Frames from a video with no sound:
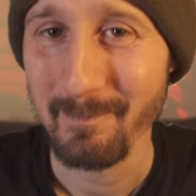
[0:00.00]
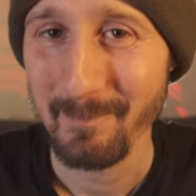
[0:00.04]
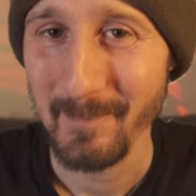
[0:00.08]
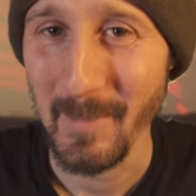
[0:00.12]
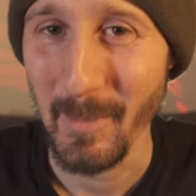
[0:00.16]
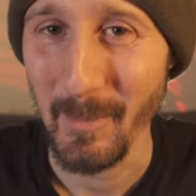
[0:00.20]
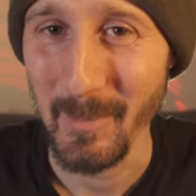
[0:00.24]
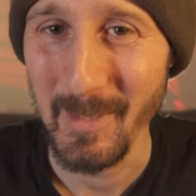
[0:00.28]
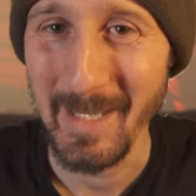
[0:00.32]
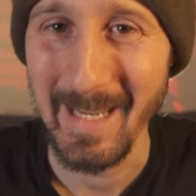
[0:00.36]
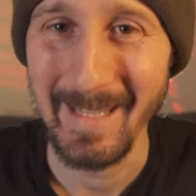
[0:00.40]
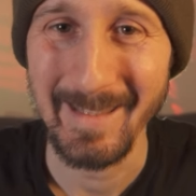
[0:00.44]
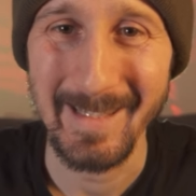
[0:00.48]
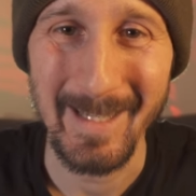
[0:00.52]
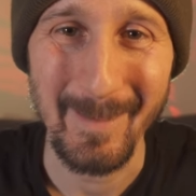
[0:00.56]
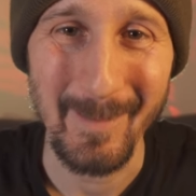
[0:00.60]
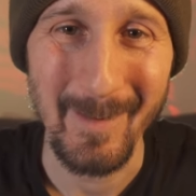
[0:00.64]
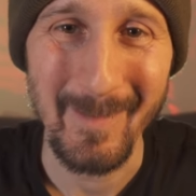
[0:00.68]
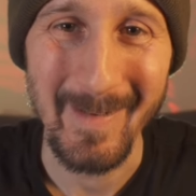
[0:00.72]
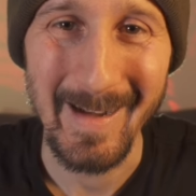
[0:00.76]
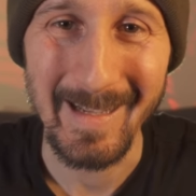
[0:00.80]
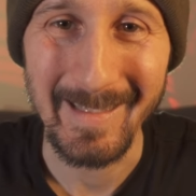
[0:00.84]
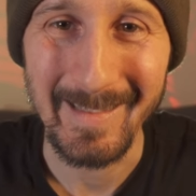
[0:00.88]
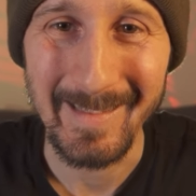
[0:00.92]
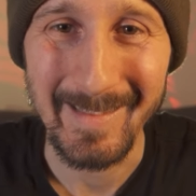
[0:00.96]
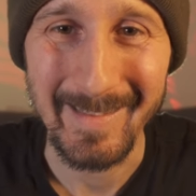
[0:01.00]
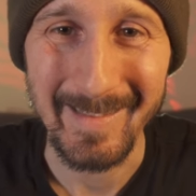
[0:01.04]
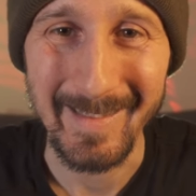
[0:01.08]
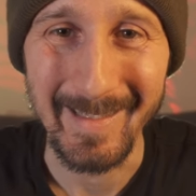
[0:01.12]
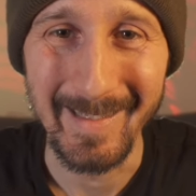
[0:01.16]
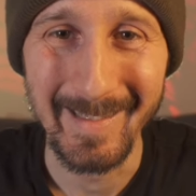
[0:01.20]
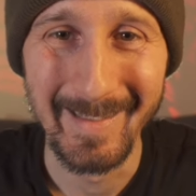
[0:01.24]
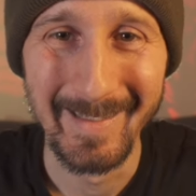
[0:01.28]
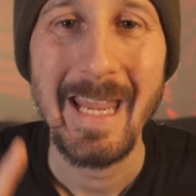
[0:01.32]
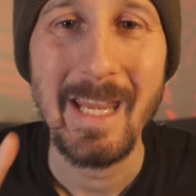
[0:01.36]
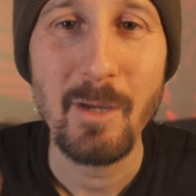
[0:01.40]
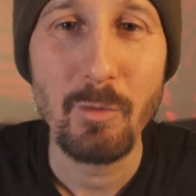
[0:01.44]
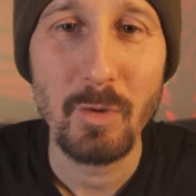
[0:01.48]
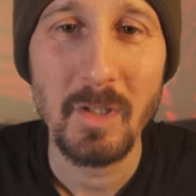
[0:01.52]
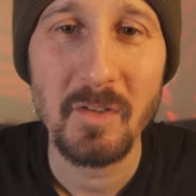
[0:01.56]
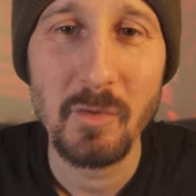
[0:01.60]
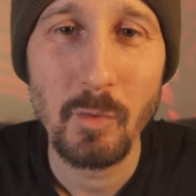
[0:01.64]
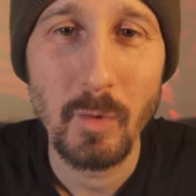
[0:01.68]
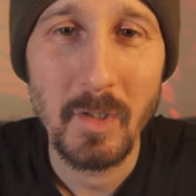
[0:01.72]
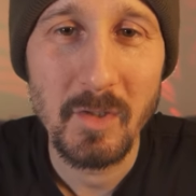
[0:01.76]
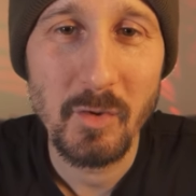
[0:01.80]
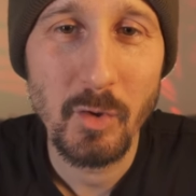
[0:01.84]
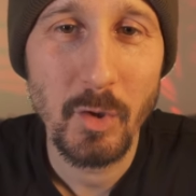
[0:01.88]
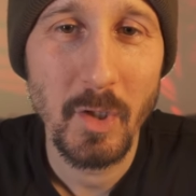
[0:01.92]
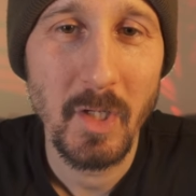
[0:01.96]
Dopodiché andiamo avanti. In una
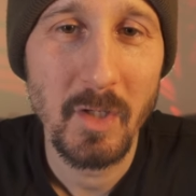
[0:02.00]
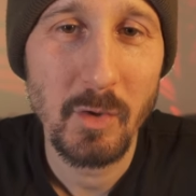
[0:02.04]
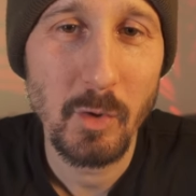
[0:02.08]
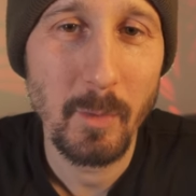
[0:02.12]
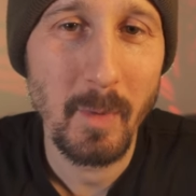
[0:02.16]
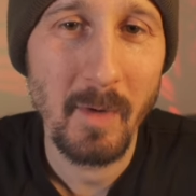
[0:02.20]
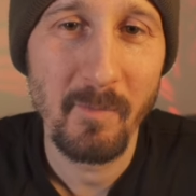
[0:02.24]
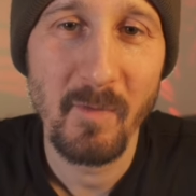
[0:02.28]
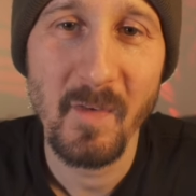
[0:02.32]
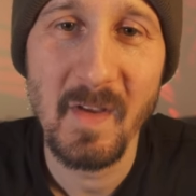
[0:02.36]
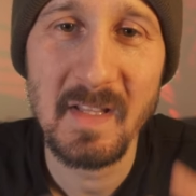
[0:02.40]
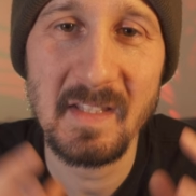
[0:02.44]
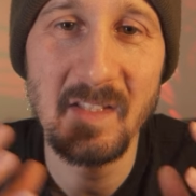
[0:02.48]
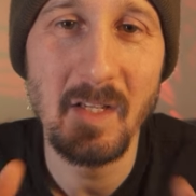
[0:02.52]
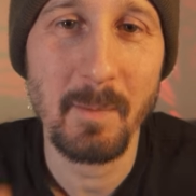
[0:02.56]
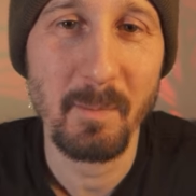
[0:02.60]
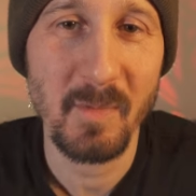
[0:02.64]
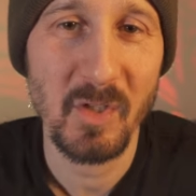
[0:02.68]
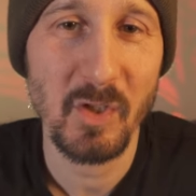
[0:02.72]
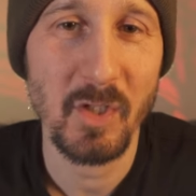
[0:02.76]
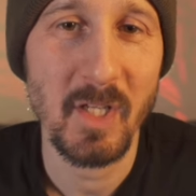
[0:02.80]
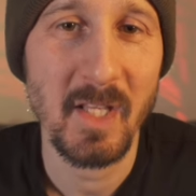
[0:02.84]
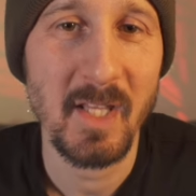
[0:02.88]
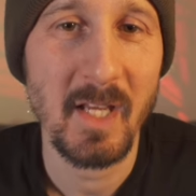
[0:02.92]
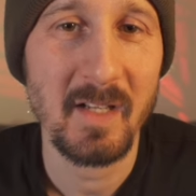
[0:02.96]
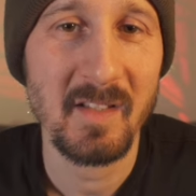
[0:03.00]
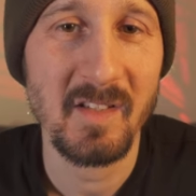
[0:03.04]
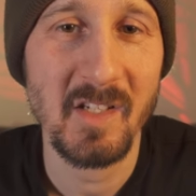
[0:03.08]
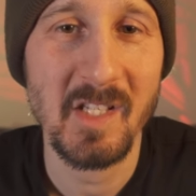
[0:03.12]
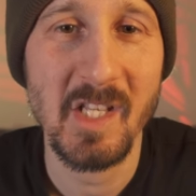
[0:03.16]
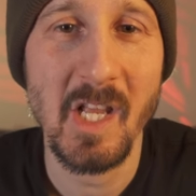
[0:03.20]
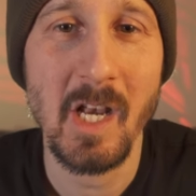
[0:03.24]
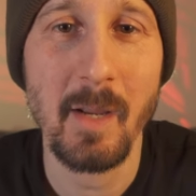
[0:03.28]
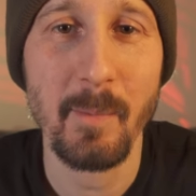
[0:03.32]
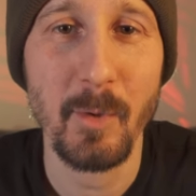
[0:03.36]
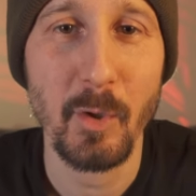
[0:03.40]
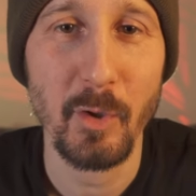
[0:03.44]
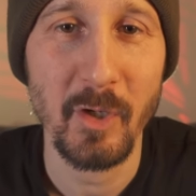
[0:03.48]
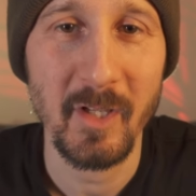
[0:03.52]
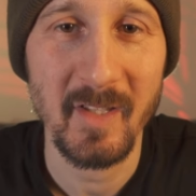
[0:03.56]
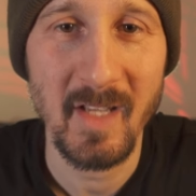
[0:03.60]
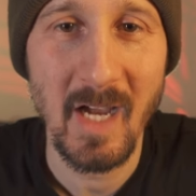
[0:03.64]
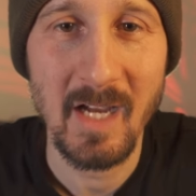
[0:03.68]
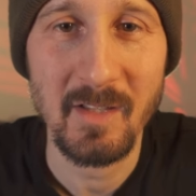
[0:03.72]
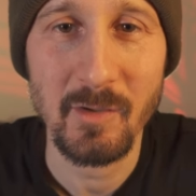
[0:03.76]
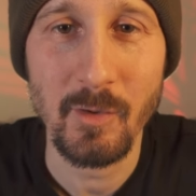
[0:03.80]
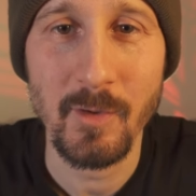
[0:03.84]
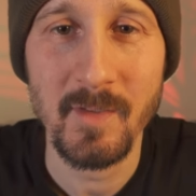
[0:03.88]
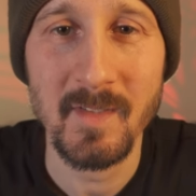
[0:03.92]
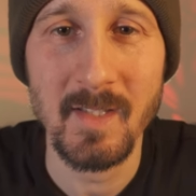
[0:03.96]
situazione di sopravvivenza bisogna darsi delle
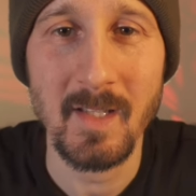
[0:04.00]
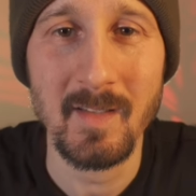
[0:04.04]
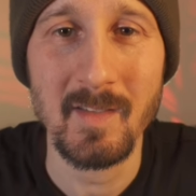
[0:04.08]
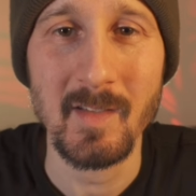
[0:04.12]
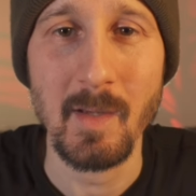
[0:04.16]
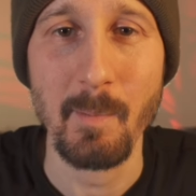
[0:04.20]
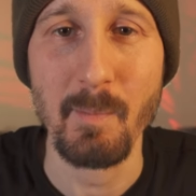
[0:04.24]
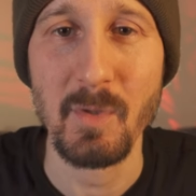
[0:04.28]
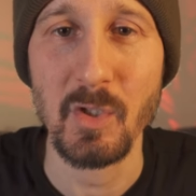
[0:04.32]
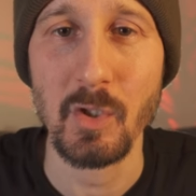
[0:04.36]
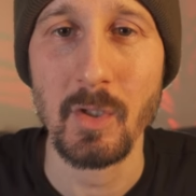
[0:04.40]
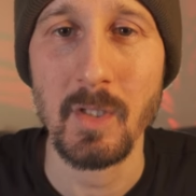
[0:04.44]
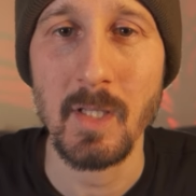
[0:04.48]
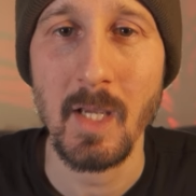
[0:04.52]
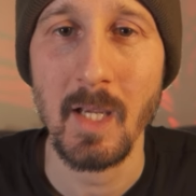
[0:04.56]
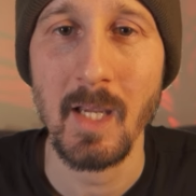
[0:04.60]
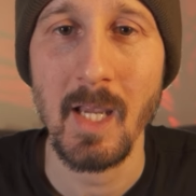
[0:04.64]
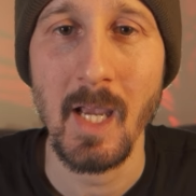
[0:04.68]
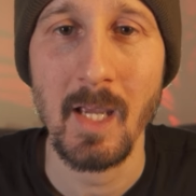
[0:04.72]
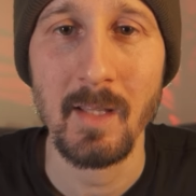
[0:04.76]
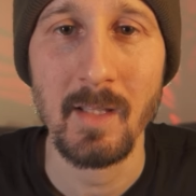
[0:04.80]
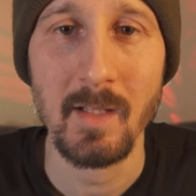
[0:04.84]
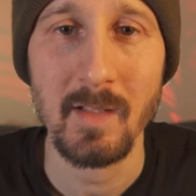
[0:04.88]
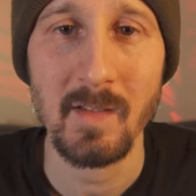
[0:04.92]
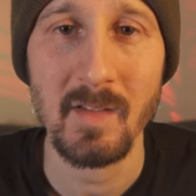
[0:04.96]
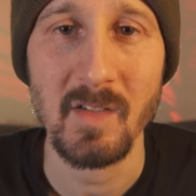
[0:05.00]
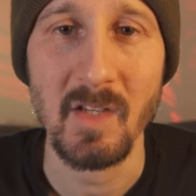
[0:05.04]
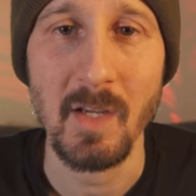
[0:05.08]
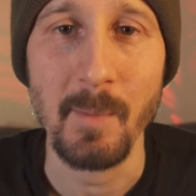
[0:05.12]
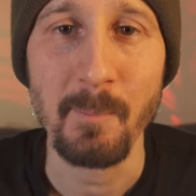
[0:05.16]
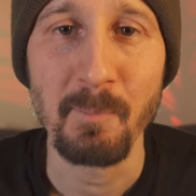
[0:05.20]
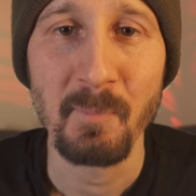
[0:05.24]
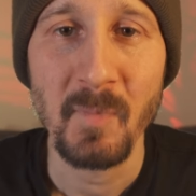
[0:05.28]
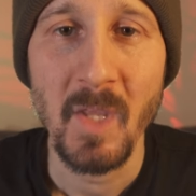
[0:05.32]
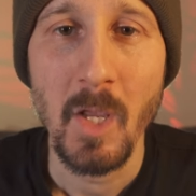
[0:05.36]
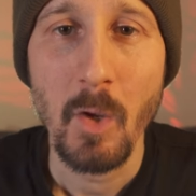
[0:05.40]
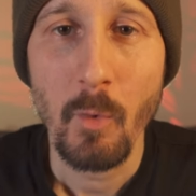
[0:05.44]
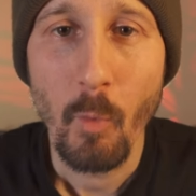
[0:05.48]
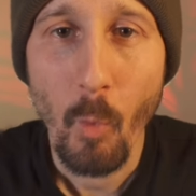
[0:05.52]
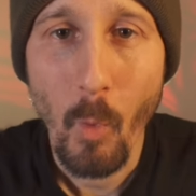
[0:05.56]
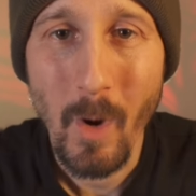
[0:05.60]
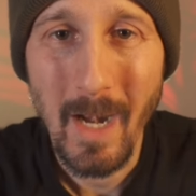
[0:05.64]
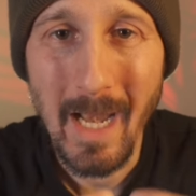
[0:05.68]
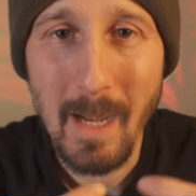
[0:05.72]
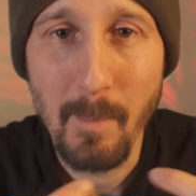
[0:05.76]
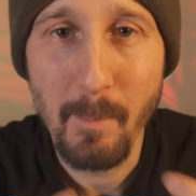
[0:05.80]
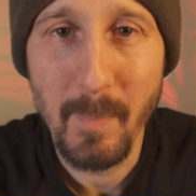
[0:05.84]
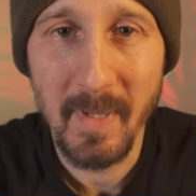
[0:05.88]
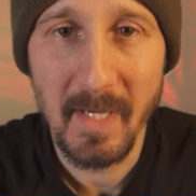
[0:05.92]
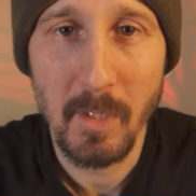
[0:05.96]
priorità, in sostanza bisogna chiedersi
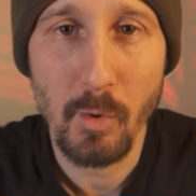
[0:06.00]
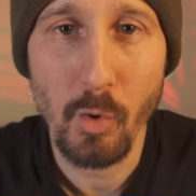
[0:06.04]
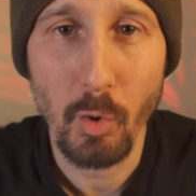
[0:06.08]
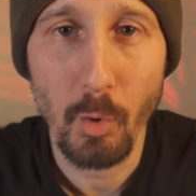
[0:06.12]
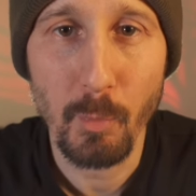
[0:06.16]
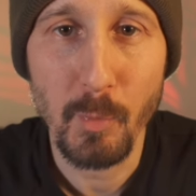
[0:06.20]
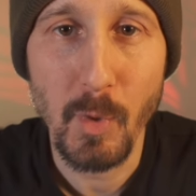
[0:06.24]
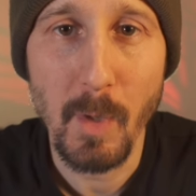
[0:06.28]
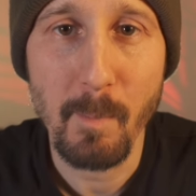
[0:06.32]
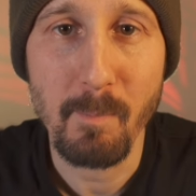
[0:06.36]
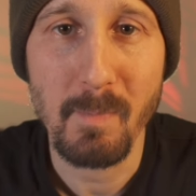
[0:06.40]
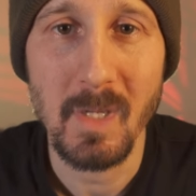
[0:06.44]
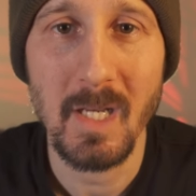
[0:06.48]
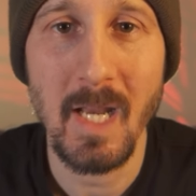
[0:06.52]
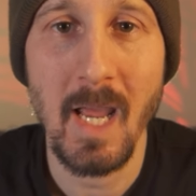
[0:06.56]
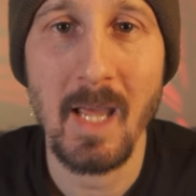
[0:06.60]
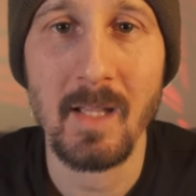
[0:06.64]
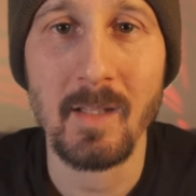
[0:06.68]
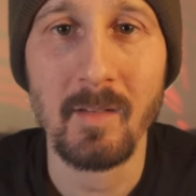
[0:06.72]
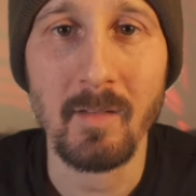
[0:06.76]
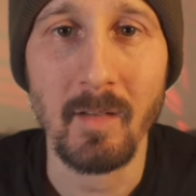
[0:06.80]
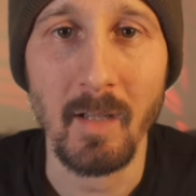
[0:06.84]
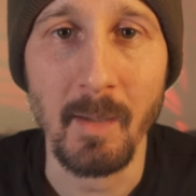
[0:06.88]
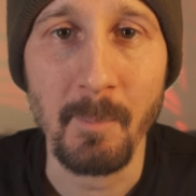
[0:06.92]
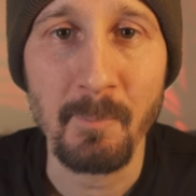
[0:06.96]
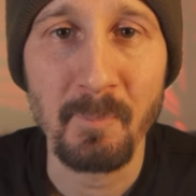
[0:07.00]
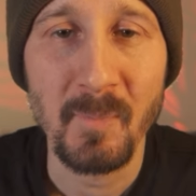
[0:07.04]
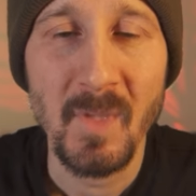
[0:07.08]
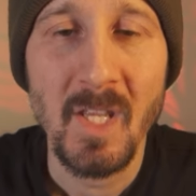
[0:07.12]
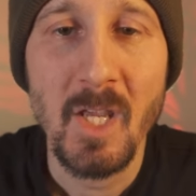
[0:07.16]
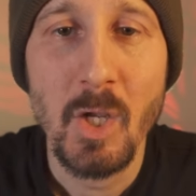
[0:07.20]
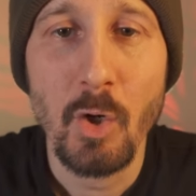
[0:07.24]
qual è il pericolo più imminente,